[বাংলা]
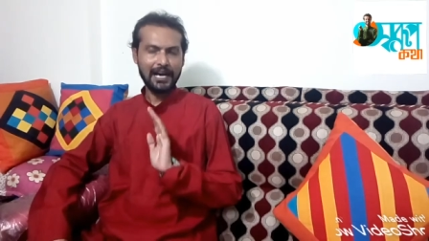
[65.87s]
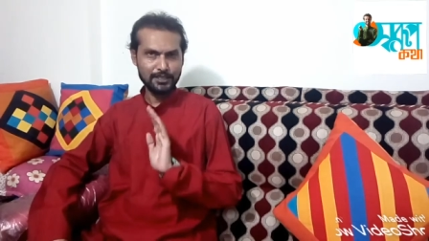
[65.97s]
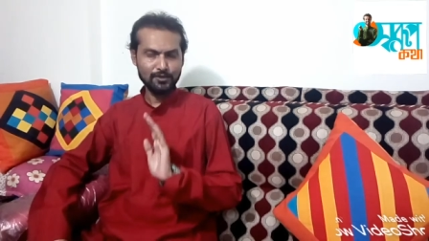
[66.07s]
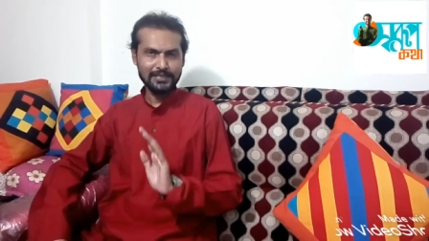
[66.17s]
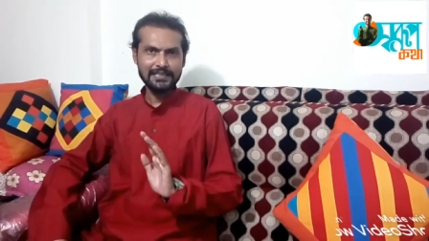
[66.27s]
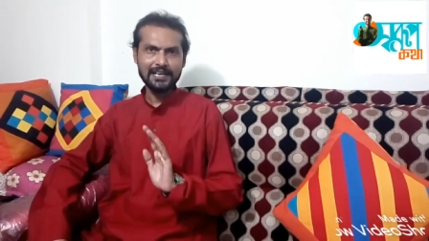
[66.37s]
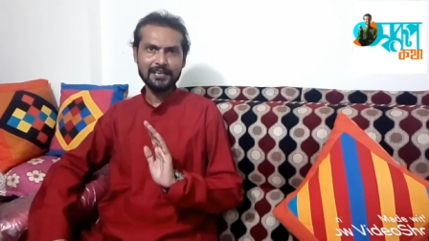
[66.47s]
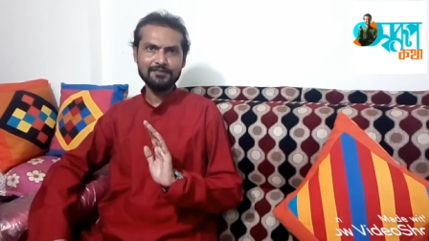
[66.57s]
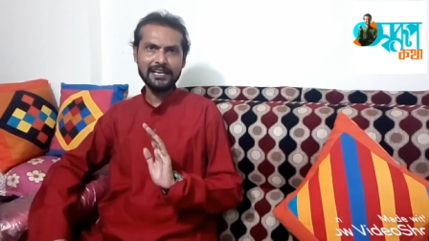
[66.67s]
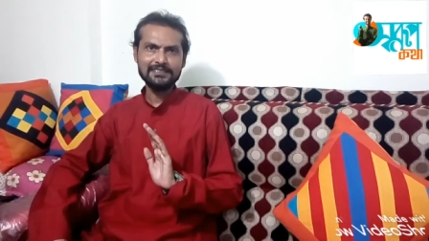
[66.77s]
আদৌ কি তার
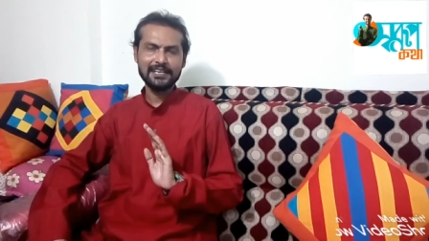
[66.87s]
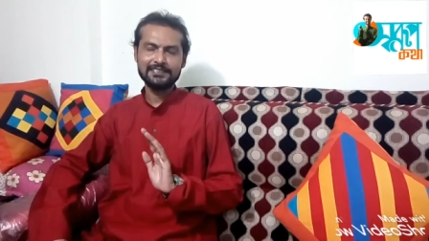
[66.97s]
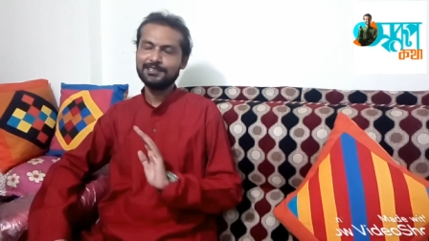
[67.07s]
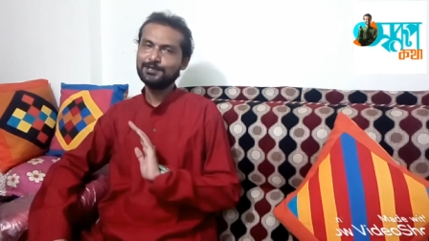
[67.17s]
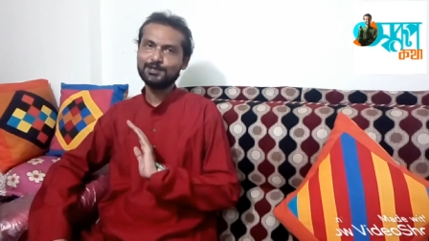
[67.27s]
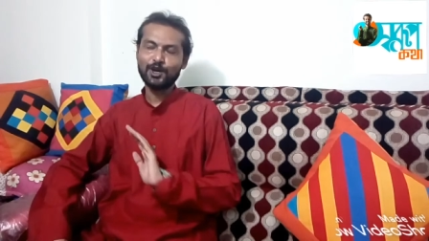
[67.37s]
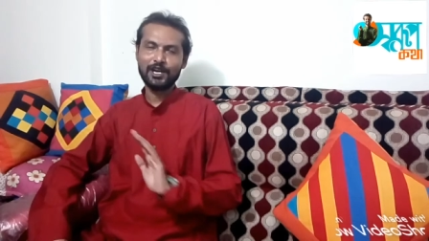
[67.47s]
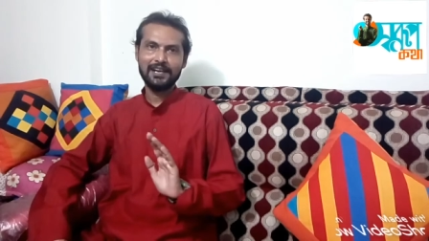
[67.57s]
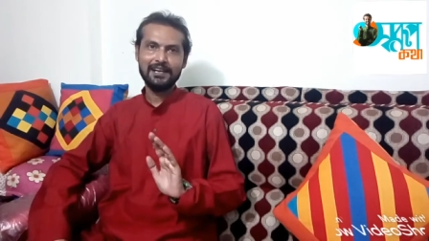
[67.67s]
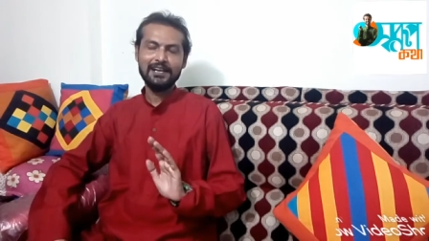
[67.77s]
নাম ধ্যানচাঁদ
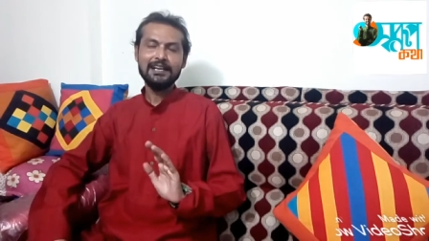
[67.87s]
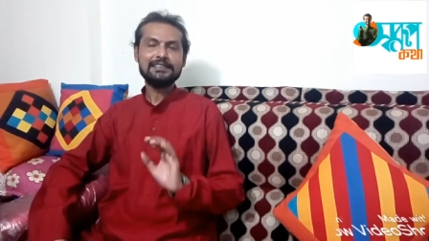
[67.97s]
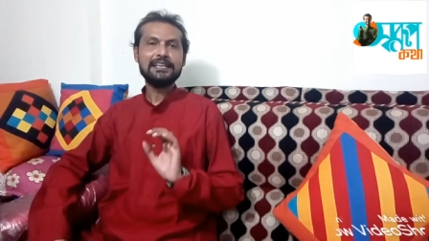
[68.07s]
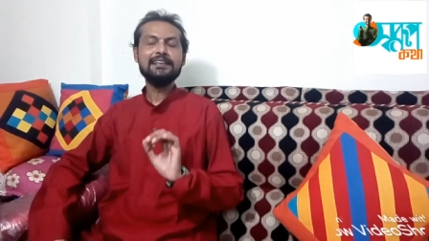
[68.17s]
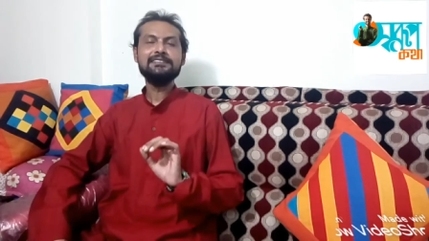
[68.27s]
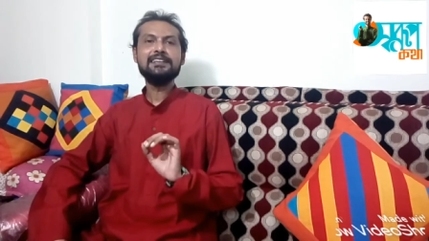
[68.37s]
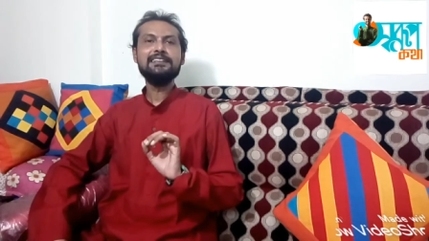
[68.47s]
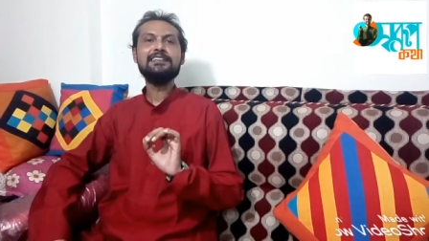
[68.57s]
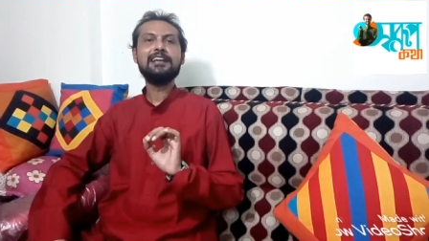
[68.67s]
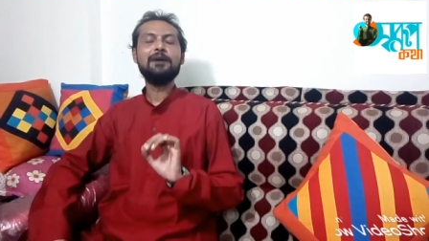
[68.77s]
নয়
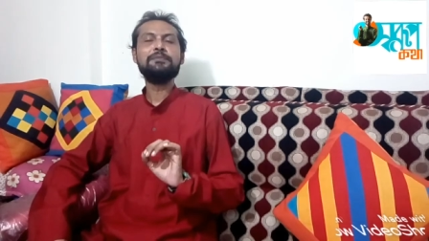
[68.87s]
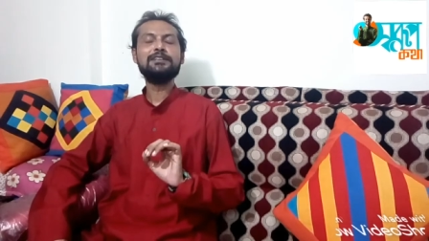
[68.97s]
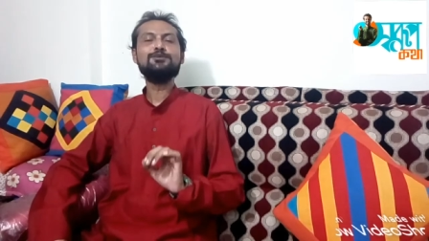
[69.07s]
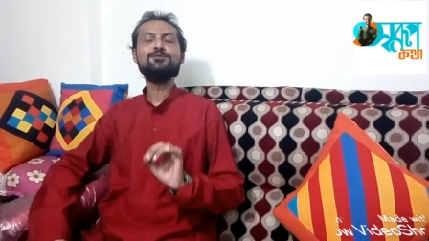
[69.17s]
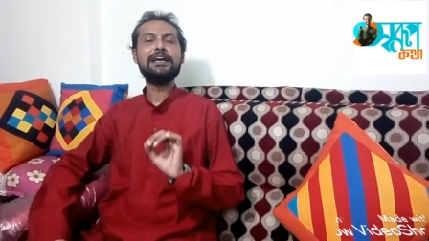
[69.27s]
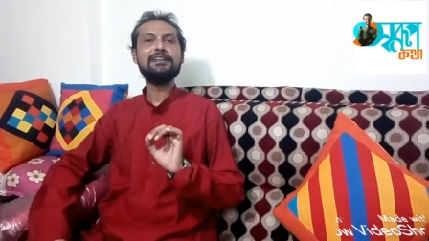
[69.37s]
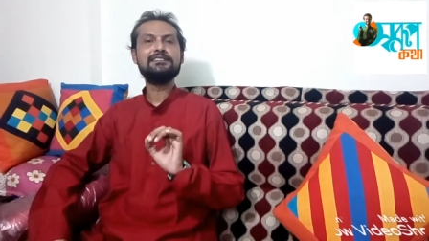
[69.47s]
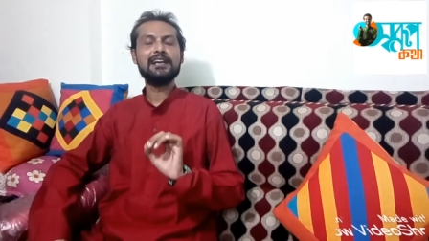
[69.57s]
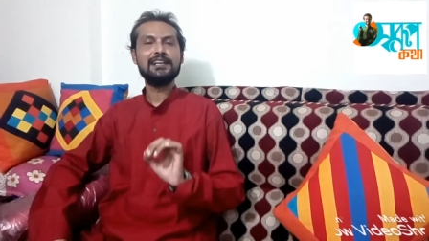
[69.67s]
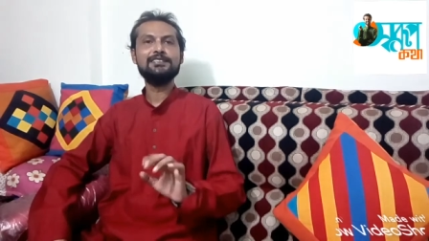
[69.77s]
ধ্যানচাঁদের নাম কিন্তু
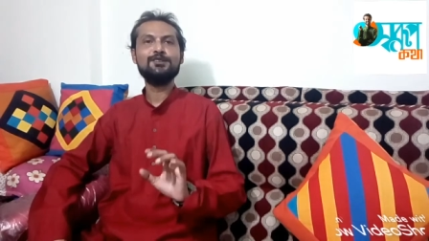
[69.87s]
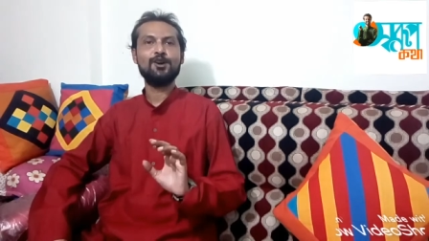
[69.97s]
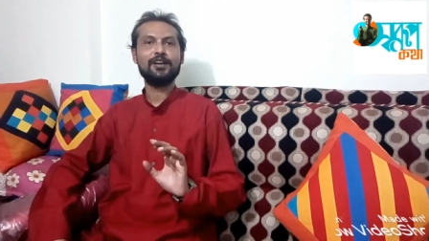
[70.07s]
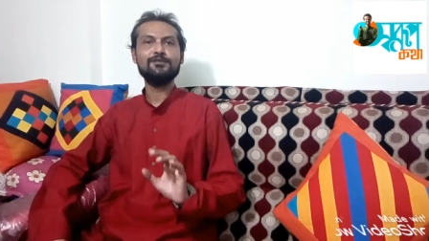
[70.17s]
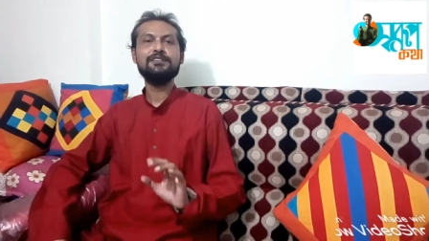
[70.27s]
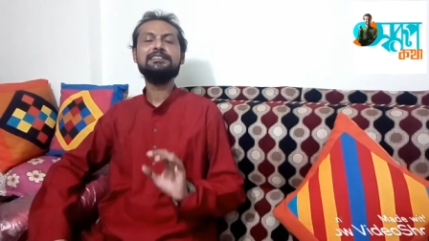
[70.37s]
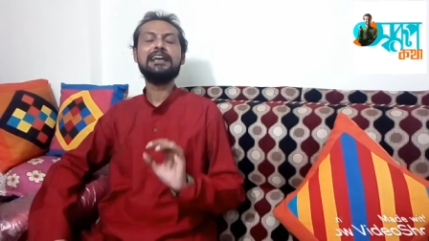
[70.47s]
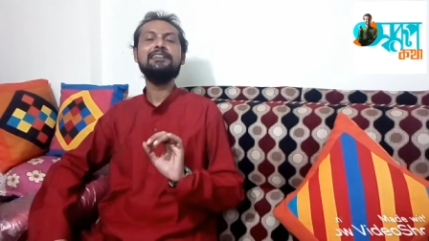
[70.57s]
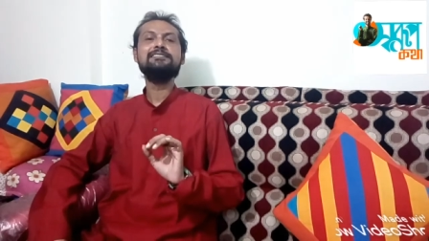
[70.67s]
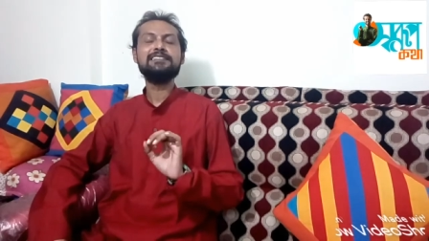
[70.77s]
ধ্যানচাঁদই নয় উনি
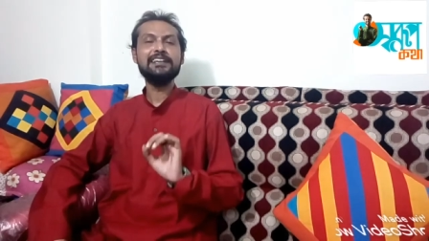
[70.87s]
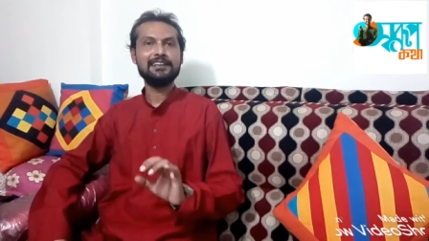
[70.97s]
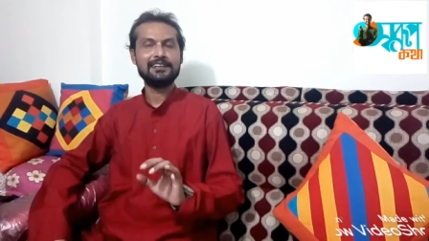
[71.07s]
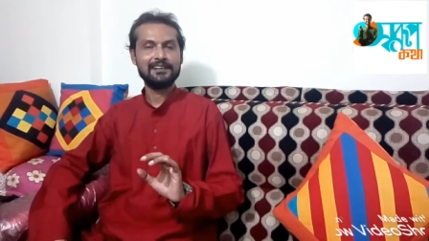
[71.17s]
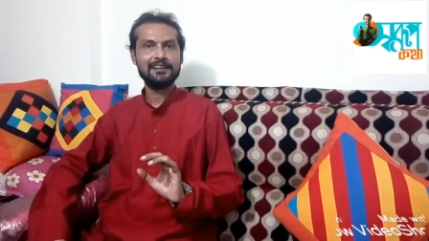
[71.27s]
ধ্যান সিং